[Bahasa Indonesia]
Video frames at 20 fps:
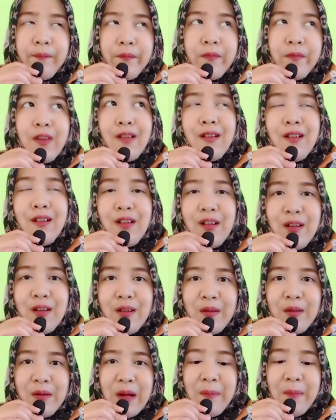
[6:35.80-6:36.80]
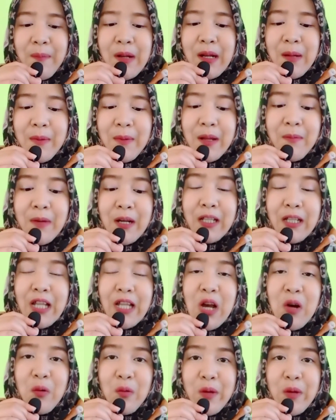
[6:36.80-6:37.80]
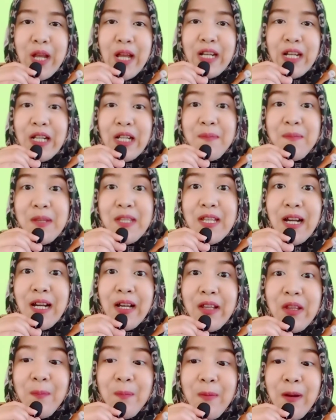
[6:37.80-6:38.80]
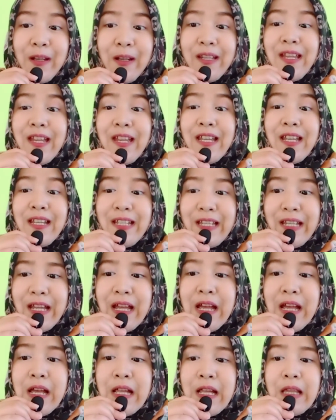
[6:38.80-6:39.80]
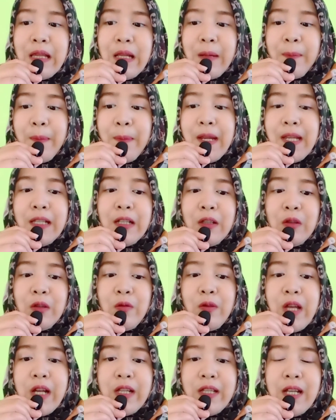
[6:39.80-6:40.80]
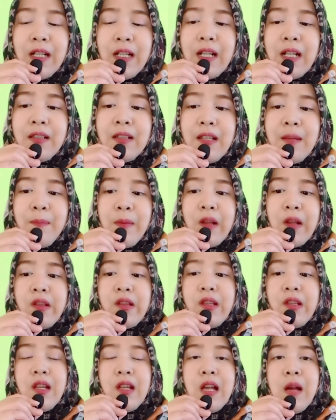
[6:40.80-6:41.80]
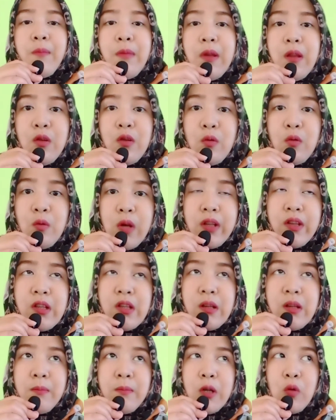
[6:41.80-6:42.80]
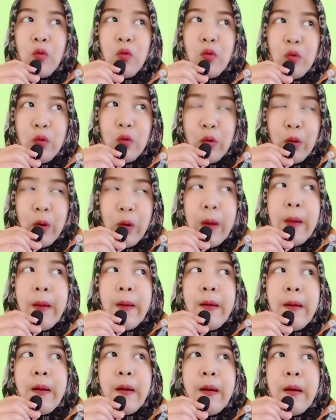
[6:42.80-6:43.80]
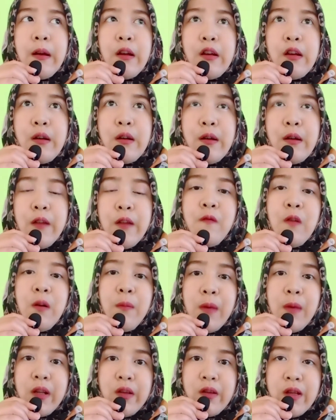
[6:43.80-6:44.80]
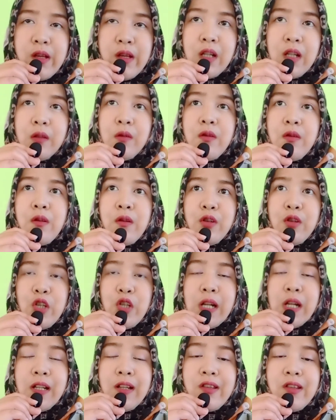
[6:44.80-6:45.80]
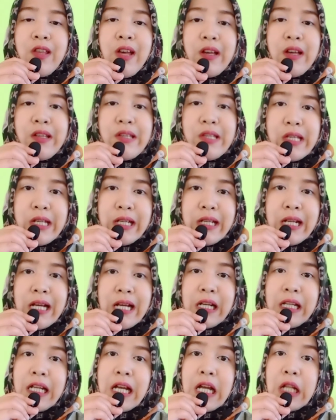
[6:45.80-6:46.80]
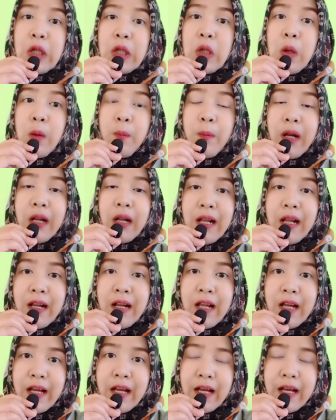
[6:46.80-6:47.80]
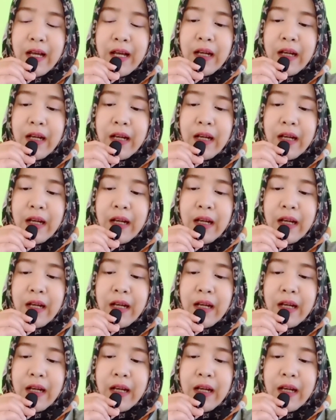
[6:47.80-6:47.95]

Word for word: eh, apa namanya mengetahui ada kebijakan seperti ini tapi tentu saja nanti pasti kami juga menunggu Eh, informasi atau sosialisasi dari kantor pertanahan